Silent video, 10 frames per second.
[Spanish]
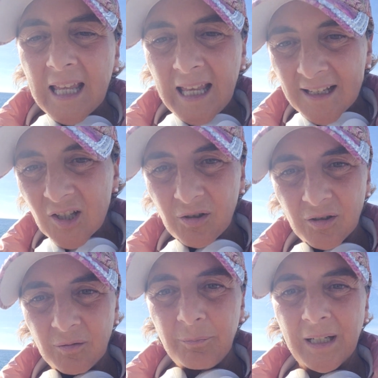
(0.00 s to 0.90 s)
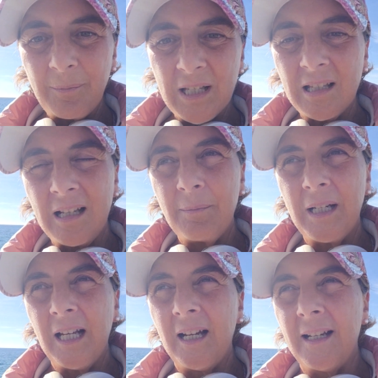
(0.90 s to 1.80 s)
Eso para mí es el
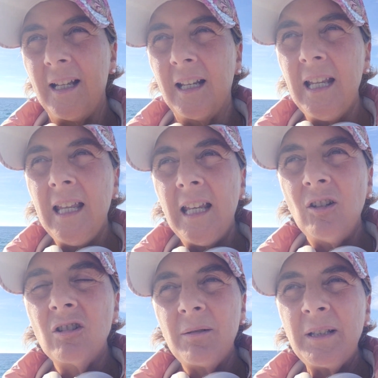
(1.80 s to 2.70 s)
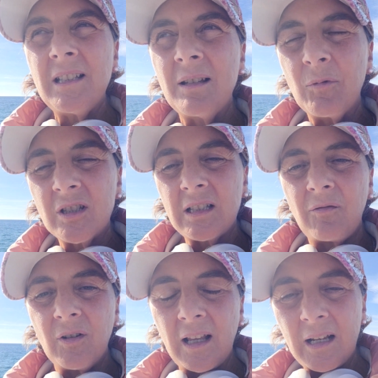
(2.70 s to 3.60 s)
hambre a ganar. Y no solamente se muestra
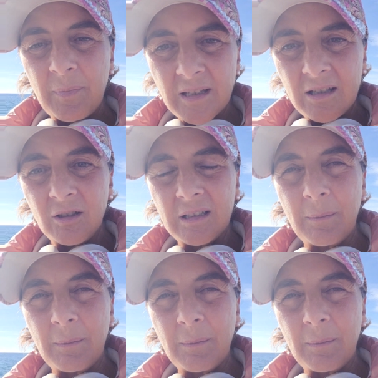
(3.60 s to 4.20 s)
fuera de la pista, sino